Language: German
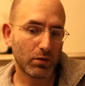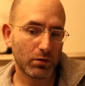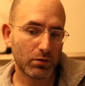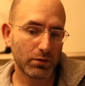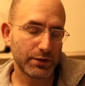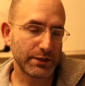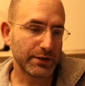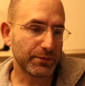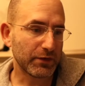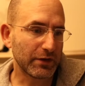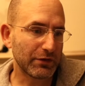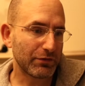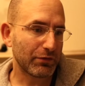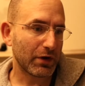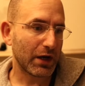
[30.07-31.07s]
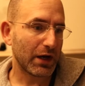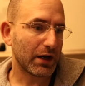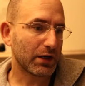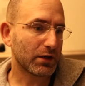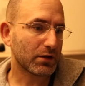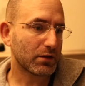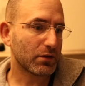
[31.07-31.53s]
Und ich habe sie
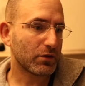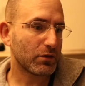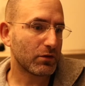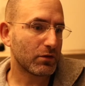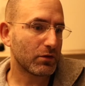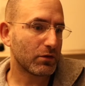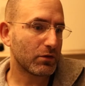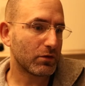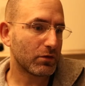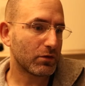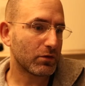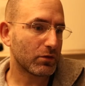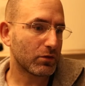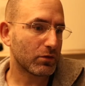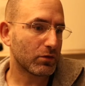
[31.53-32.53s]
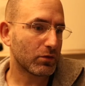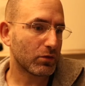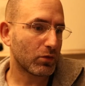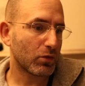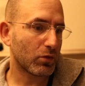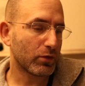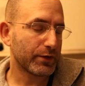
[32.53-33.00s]
gefragt,
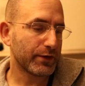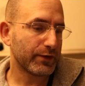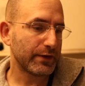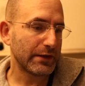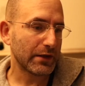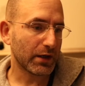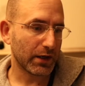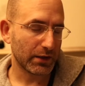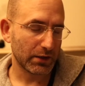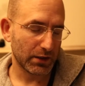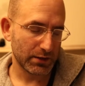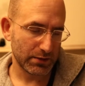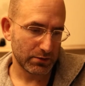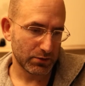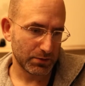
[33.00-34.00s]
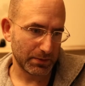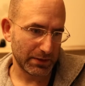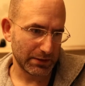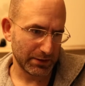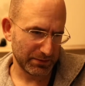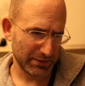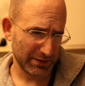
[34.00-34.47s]
ohne sie direkt
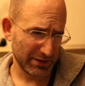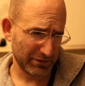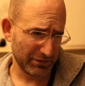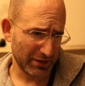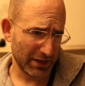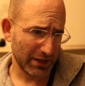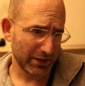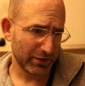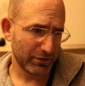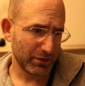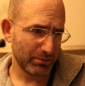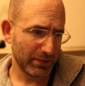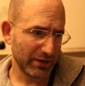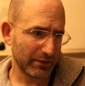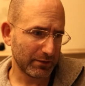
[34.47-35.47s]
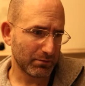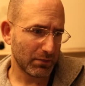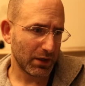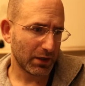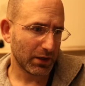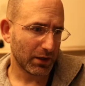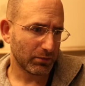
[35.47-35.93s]
anzusprechen, habe ich gesagt, Frage, wie passt
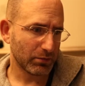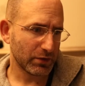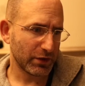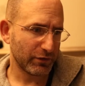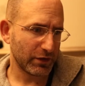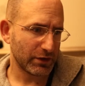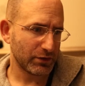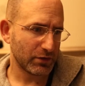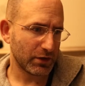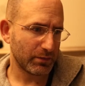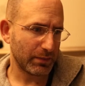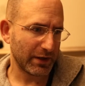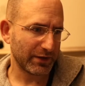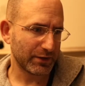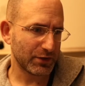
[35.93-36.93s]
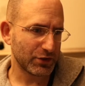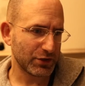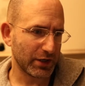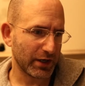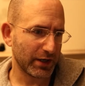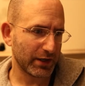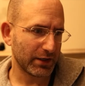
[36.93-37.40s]
Make-up und eventuell
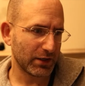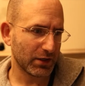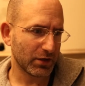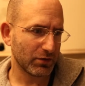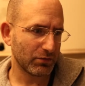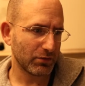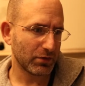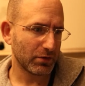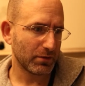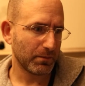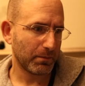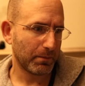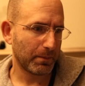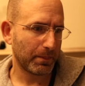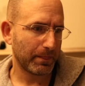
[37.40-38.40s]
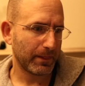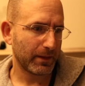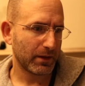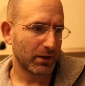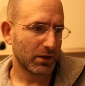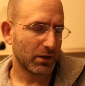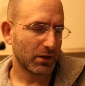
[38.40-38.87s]
plastische Eingriffe
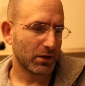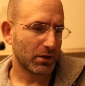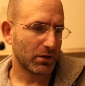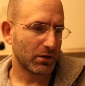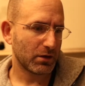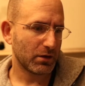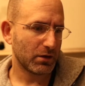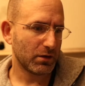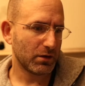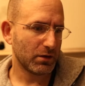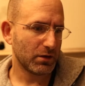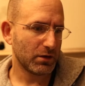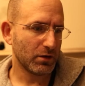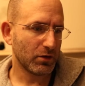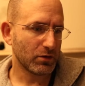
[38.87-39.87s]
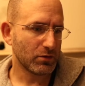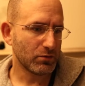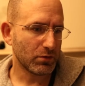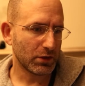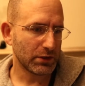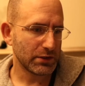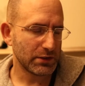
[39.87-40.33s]
in die
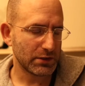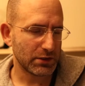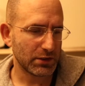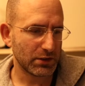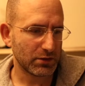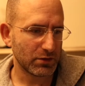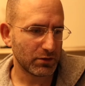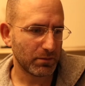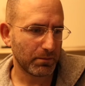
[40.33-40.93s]
Non-Dualität?